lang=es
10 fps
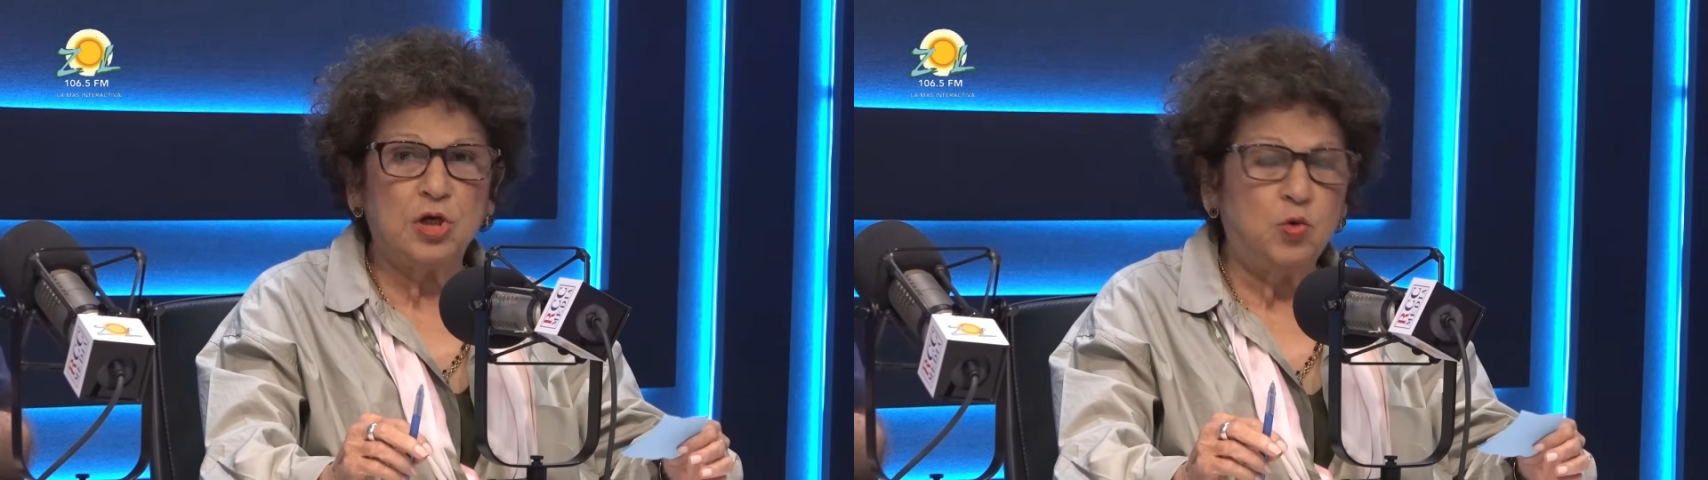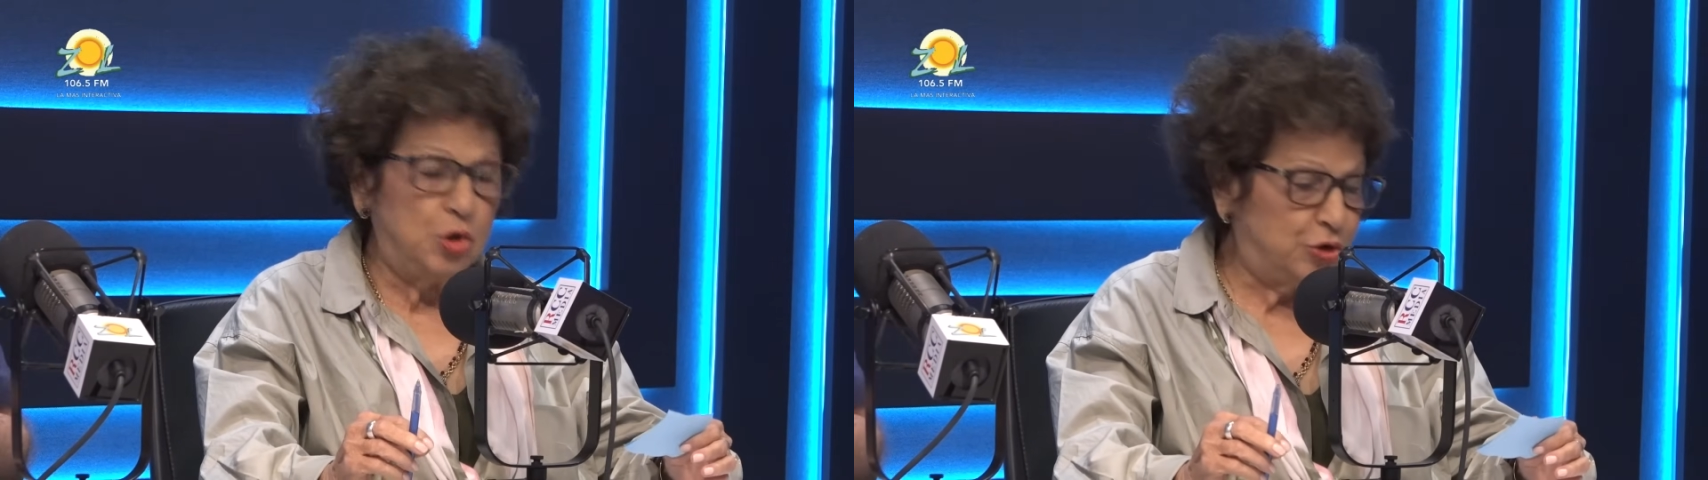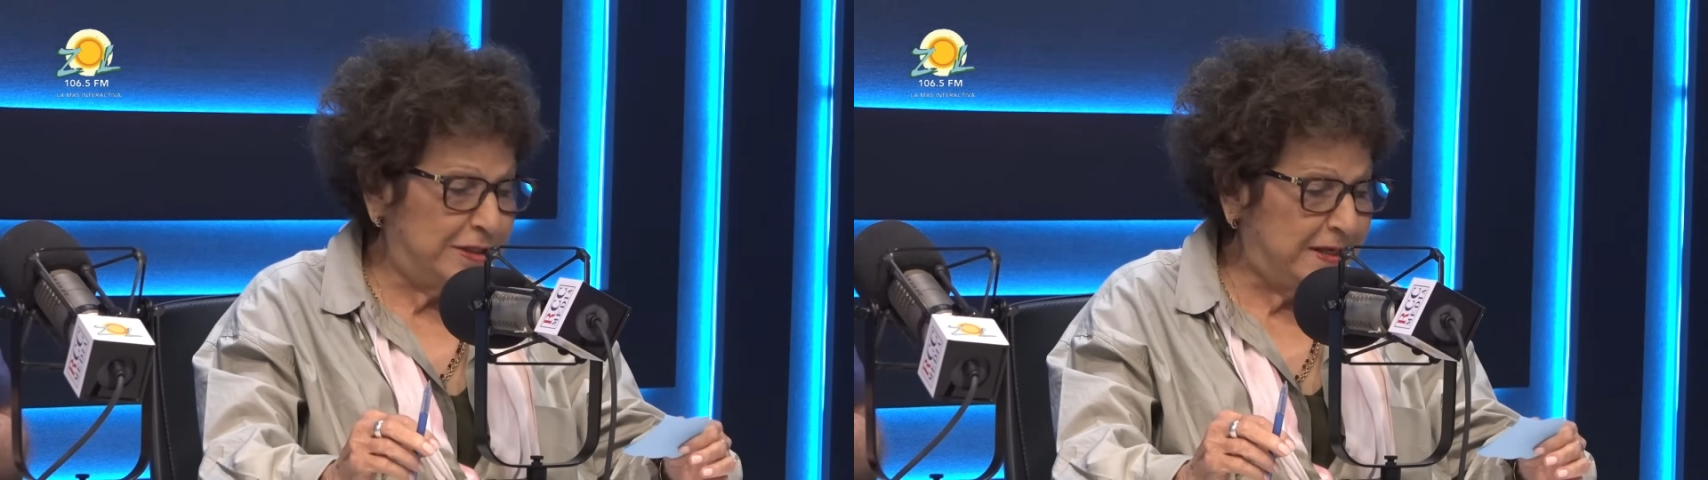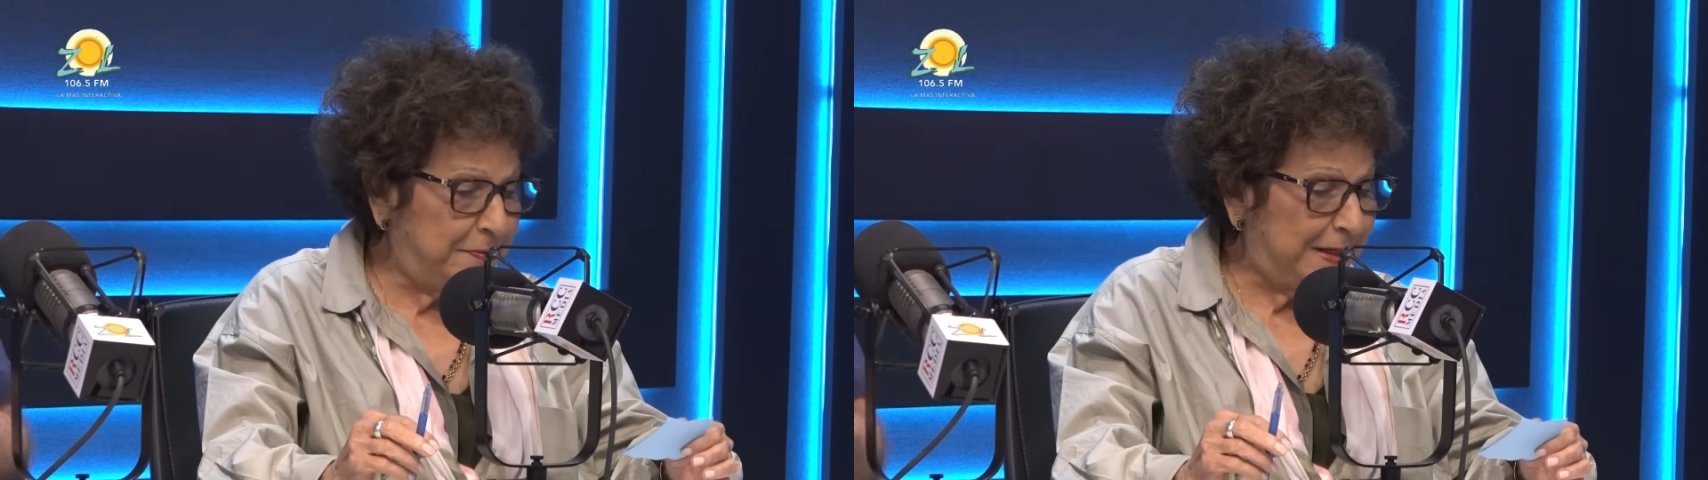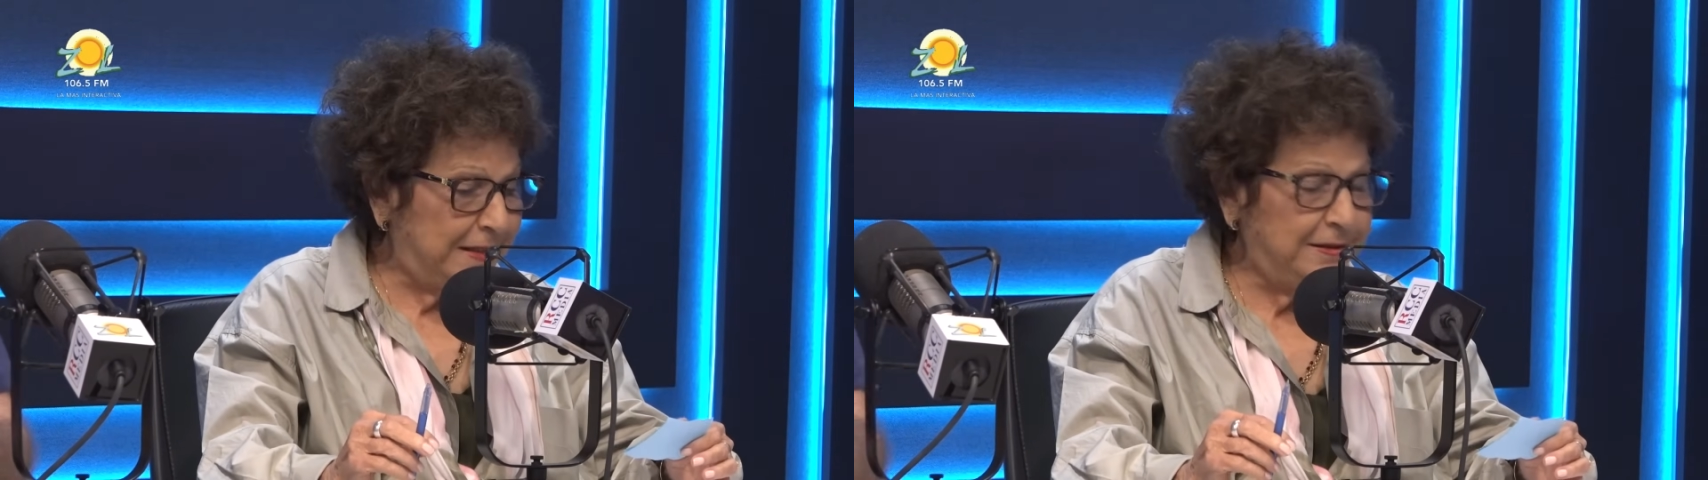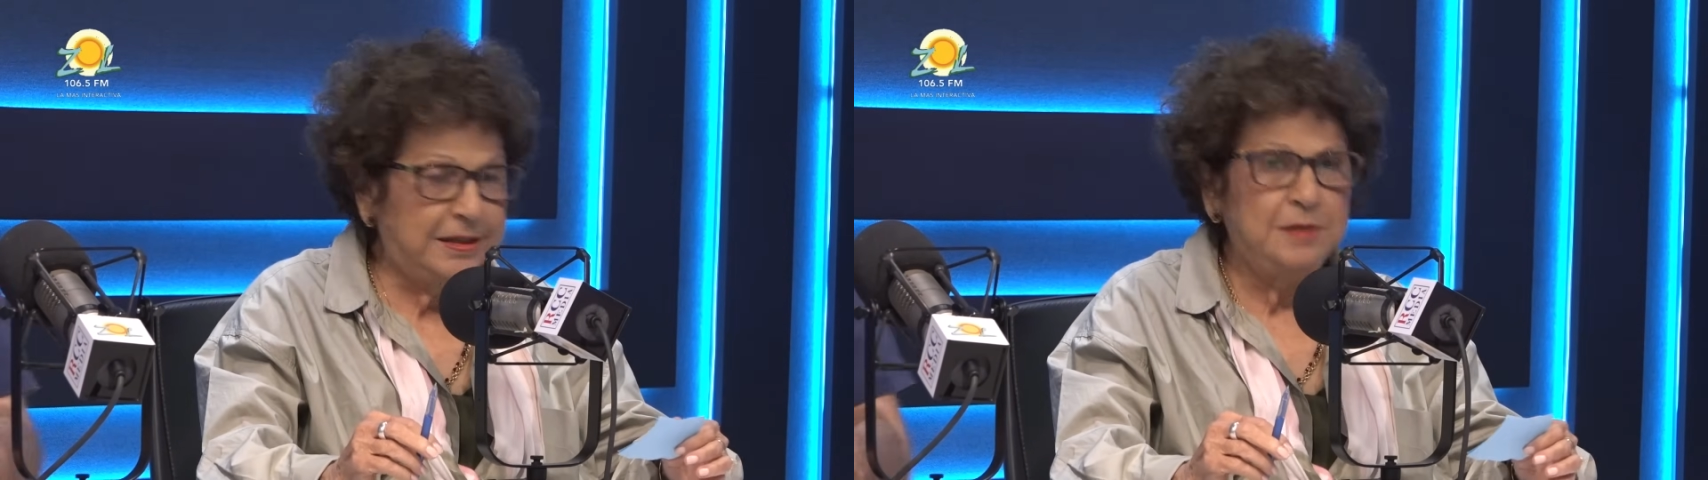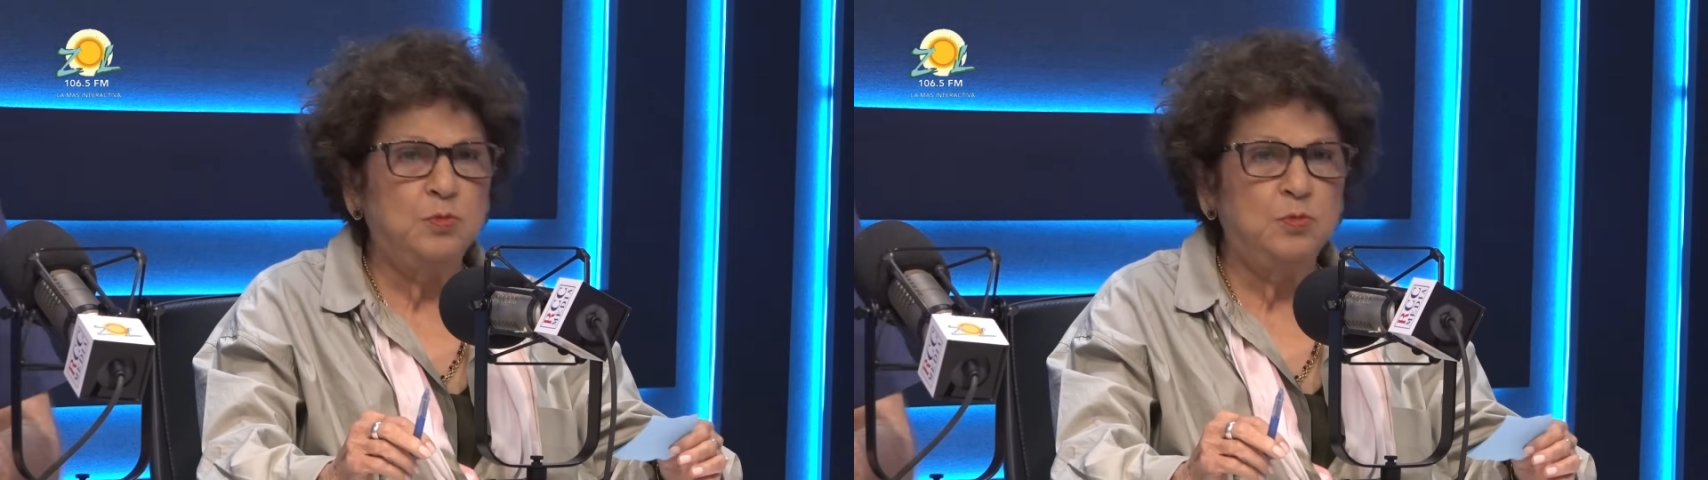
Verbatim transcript: Julio César Valentín,